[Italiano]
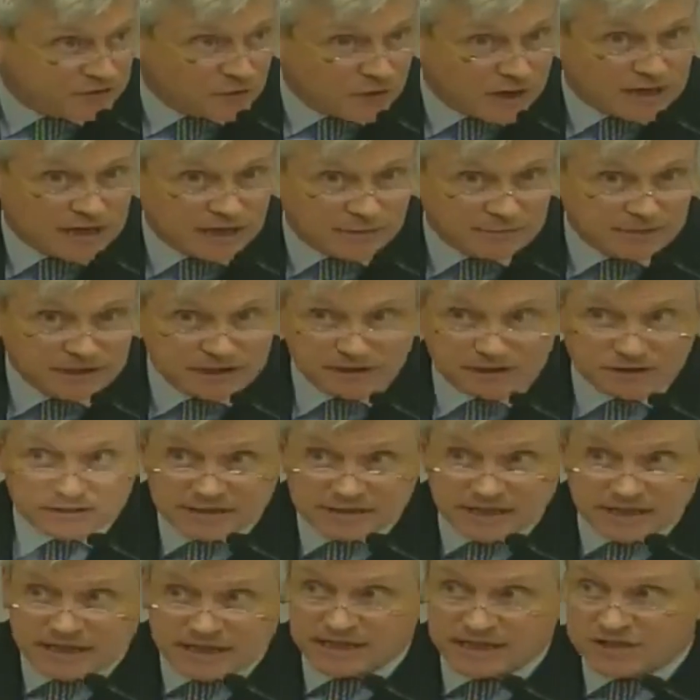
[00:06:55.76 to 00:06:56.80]
anche per
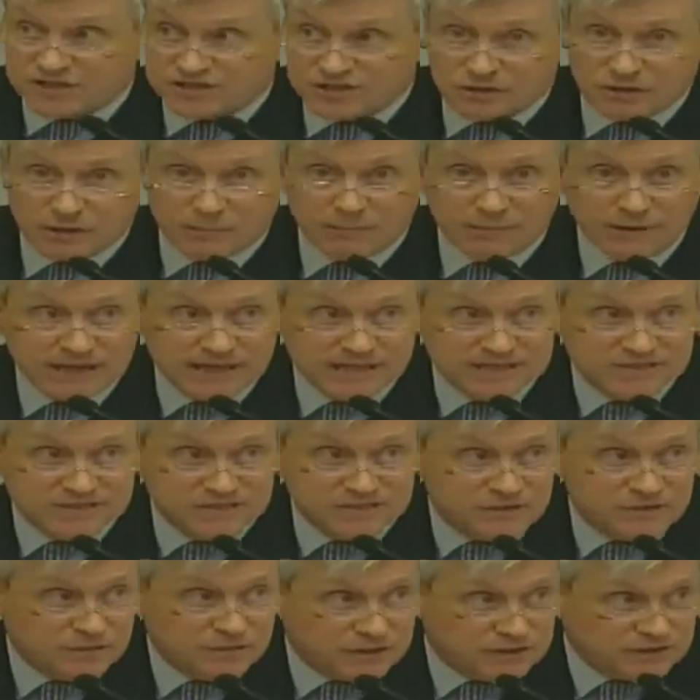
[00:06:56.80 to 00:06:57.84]
ricordare che c'è
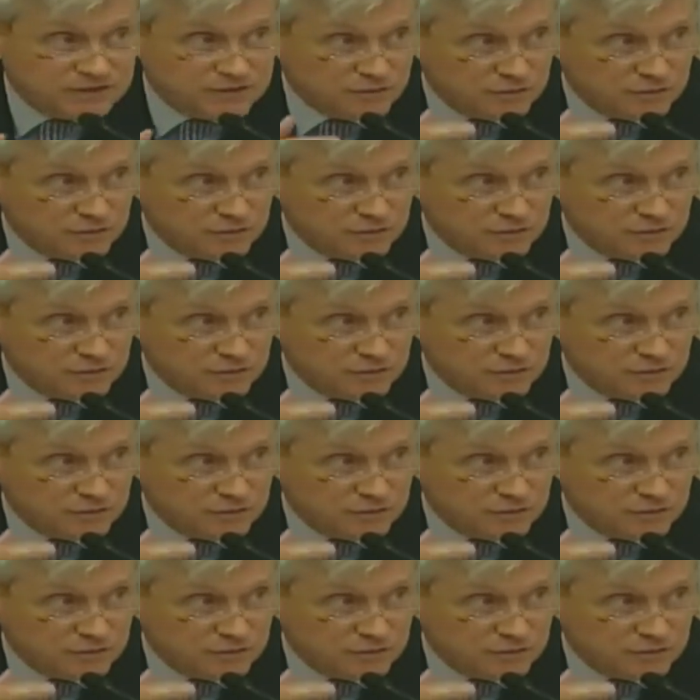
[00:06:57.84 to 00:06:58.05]
un'applicazione su